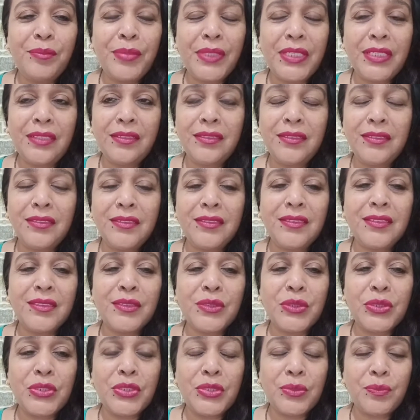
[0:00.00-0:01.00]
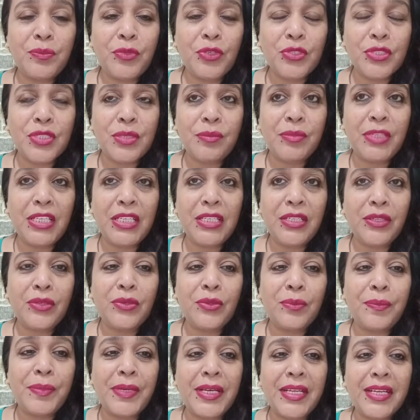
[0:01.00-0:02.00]
पर कुछ पॉसिबल नहीं
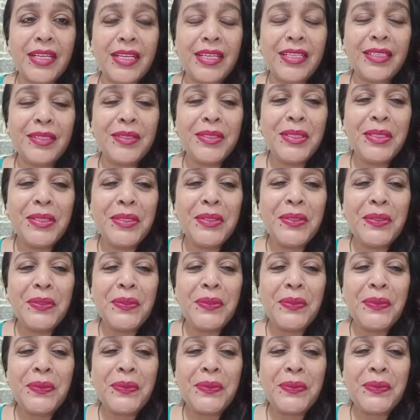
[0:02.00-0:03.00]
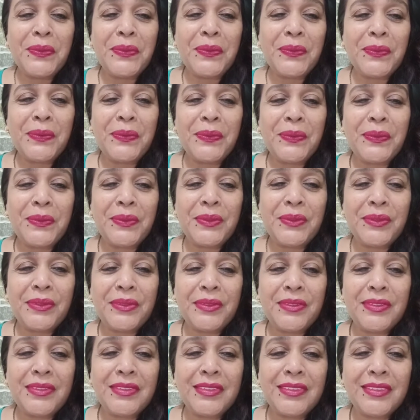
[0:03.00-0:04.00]
हो पा रहा है
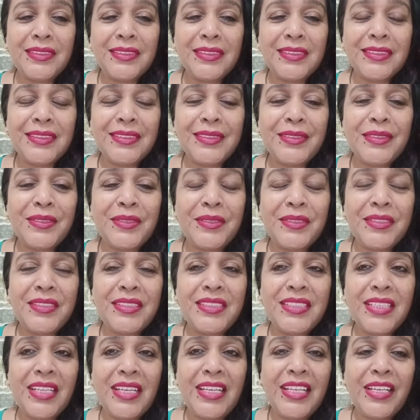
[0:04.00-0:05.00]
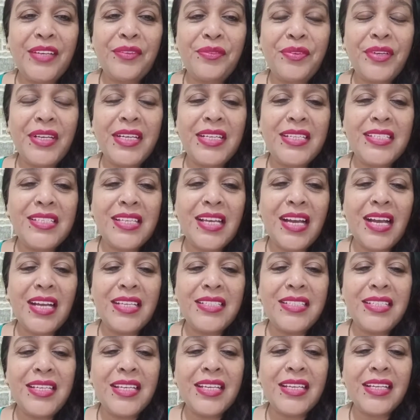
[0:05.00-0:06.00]
तो चलिए फ्रेंड्स
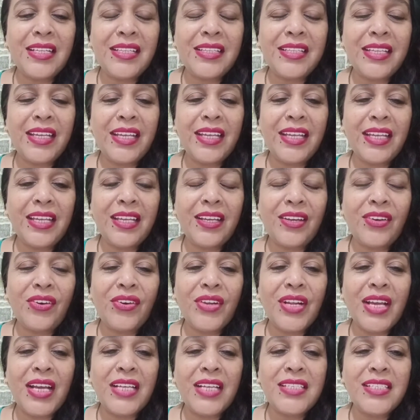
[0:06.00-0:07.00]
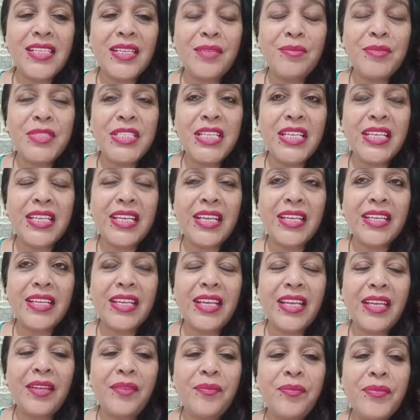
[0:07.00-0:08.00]
आज निकलते हैं और आज हम
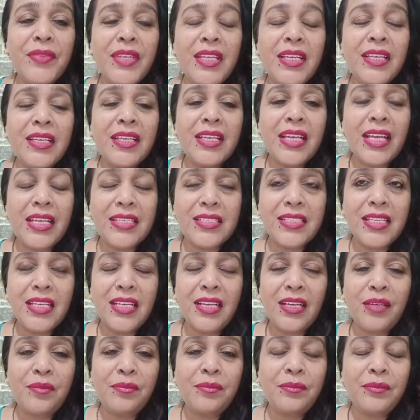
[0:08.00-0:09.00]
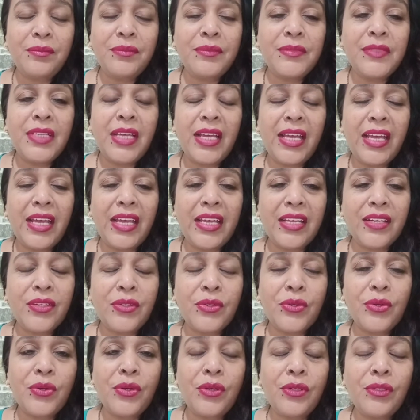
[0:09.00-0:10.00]
सीखेंगे कैसे हम हेयर
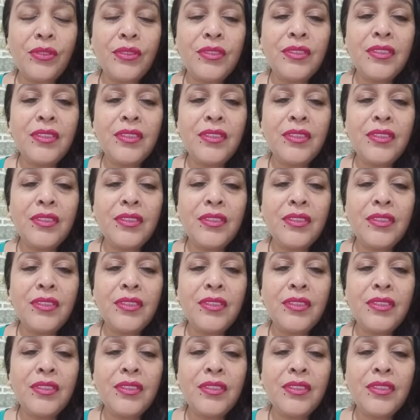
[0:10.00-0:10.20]
को